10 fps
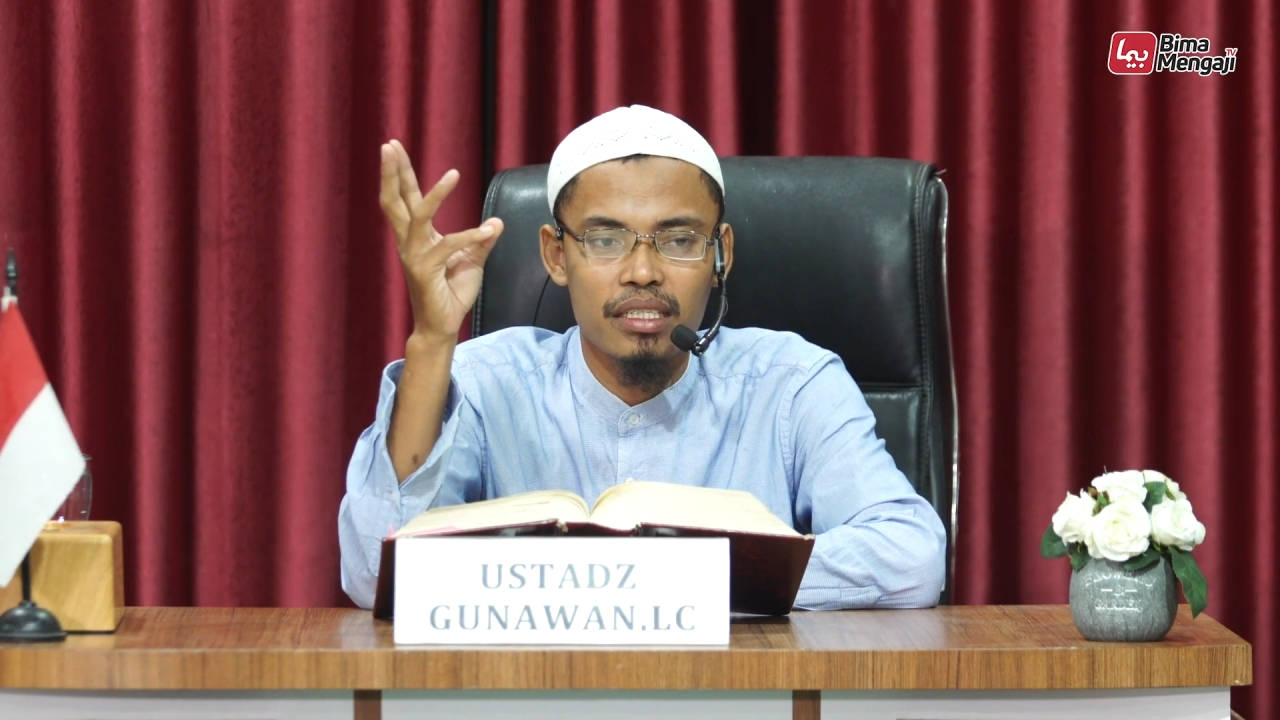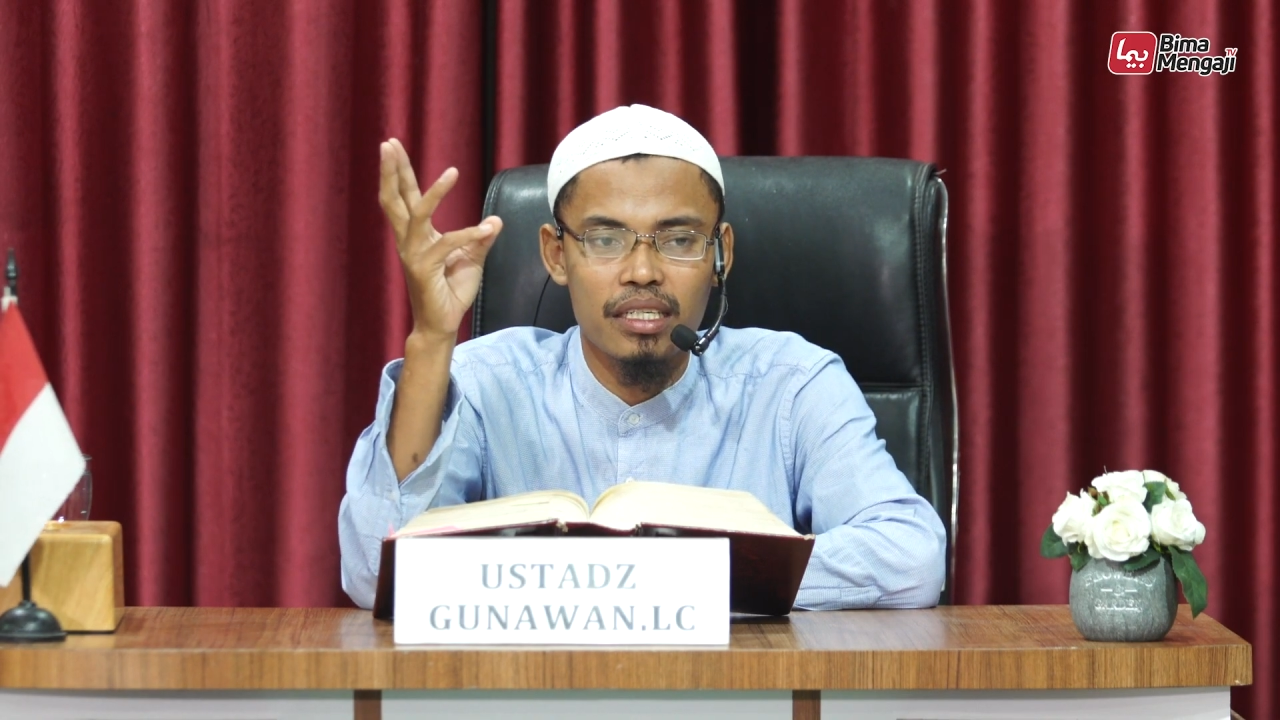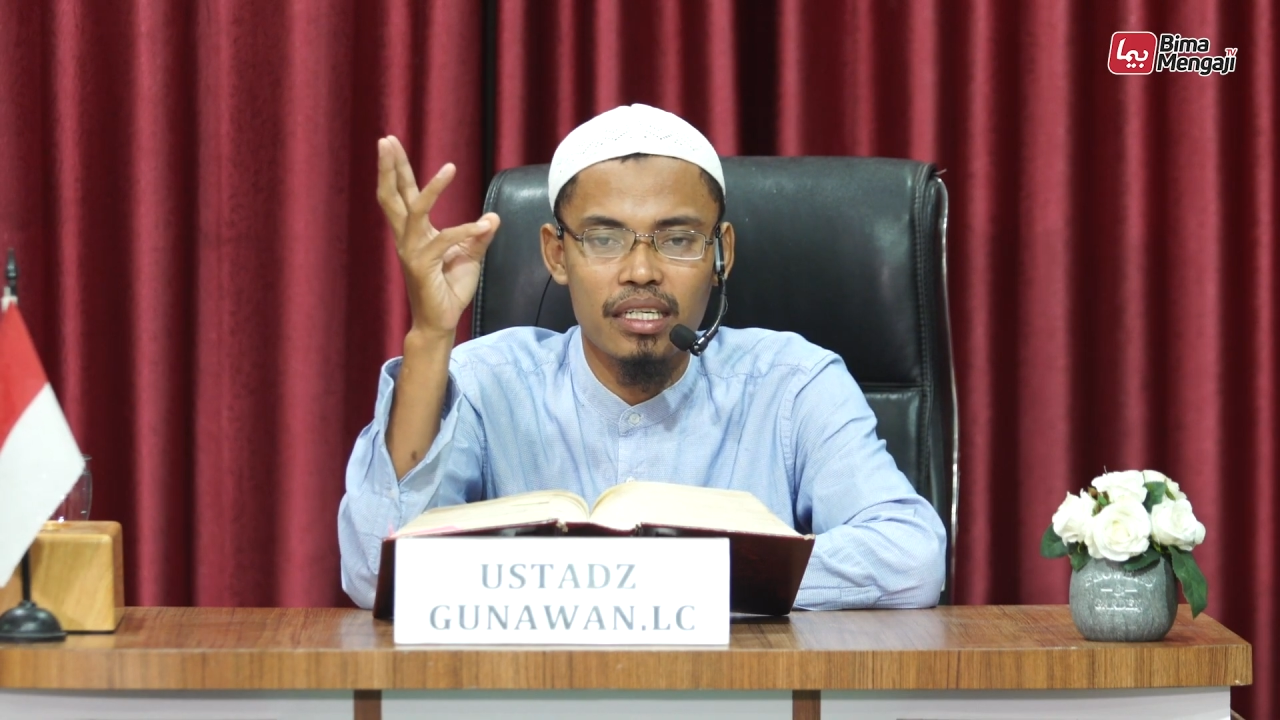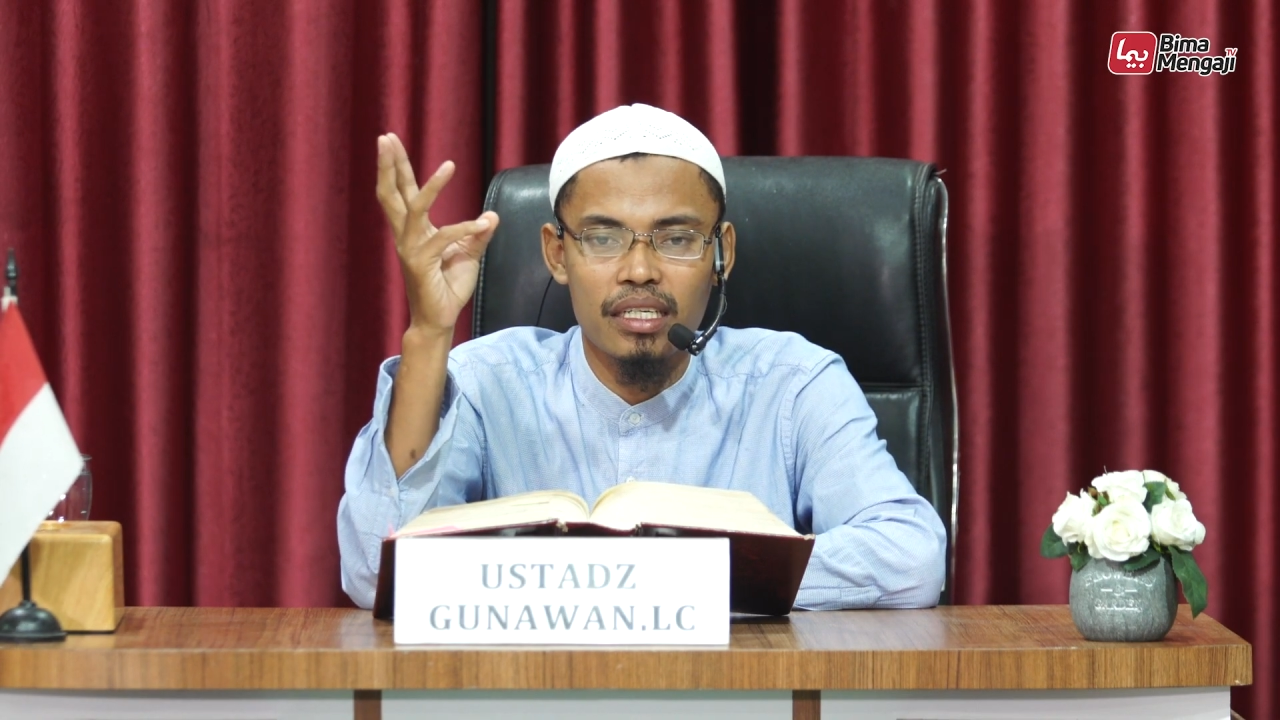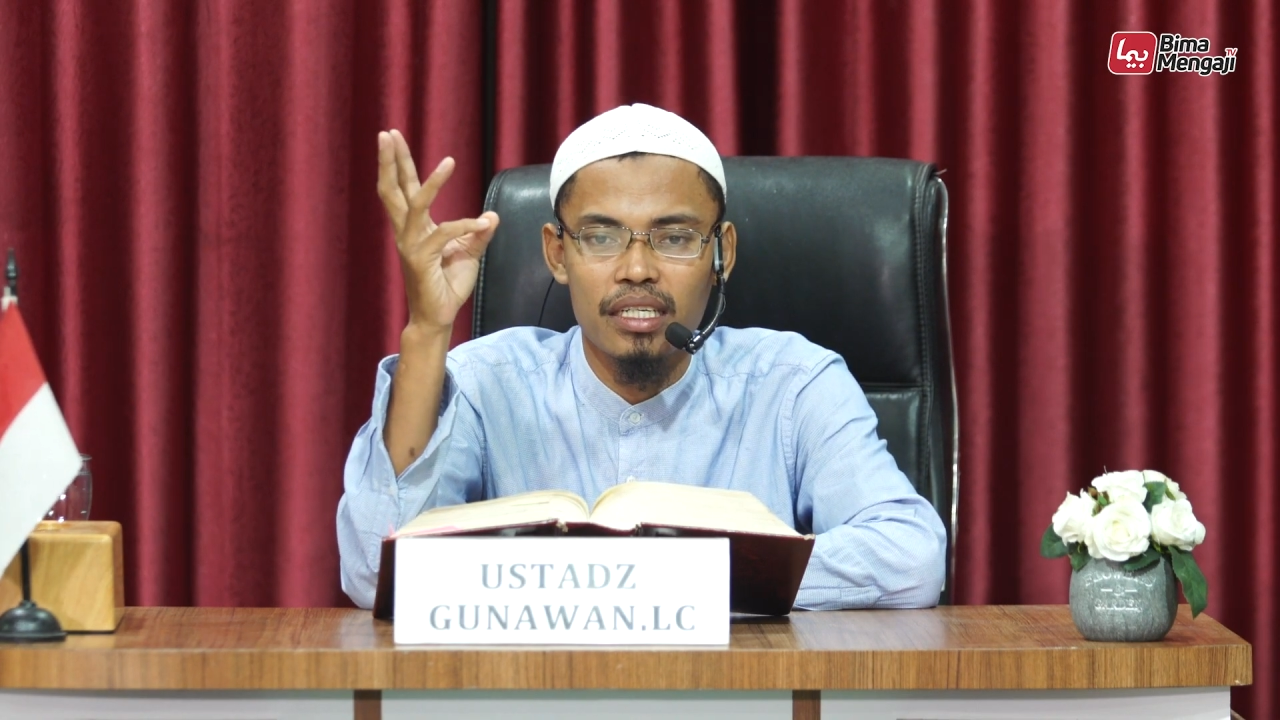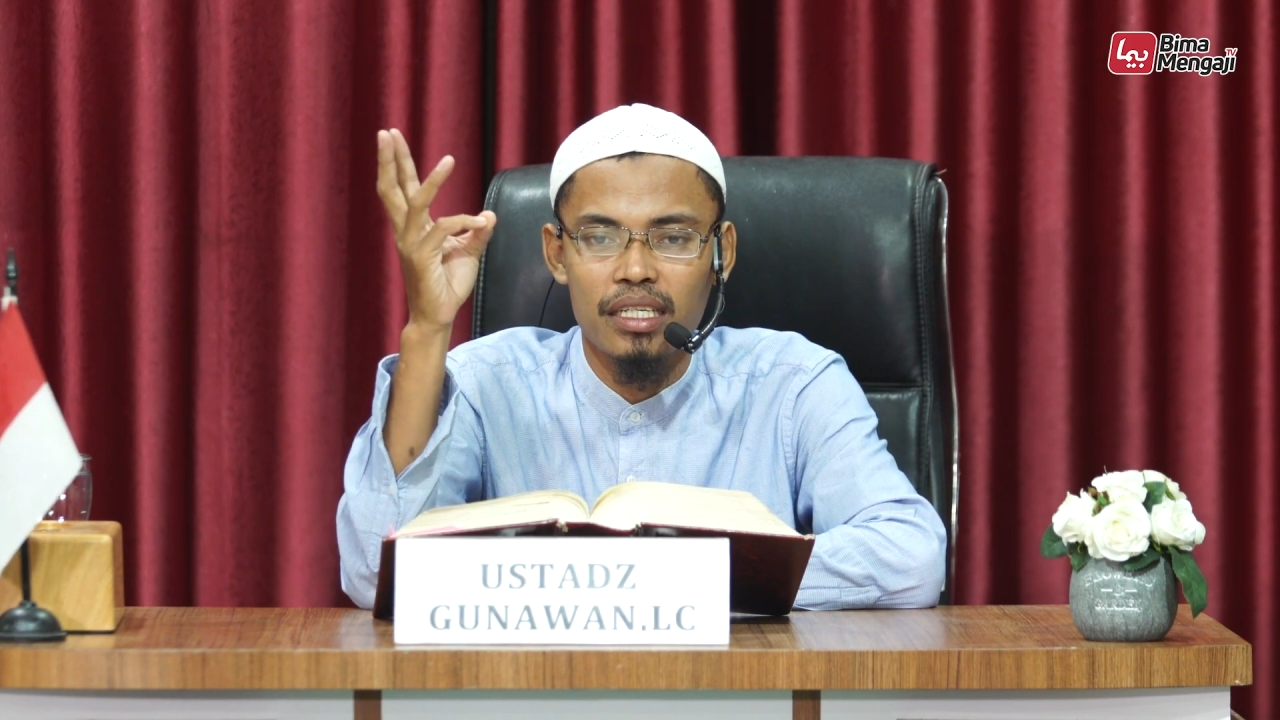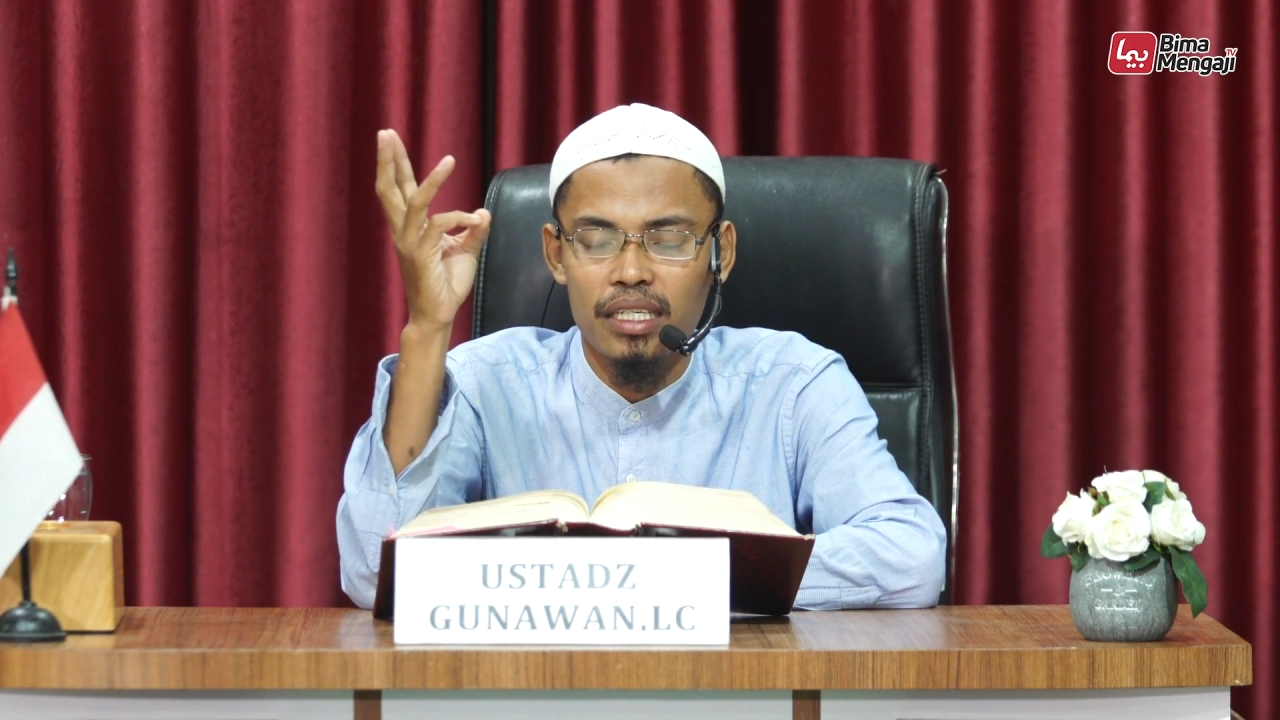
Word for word: ya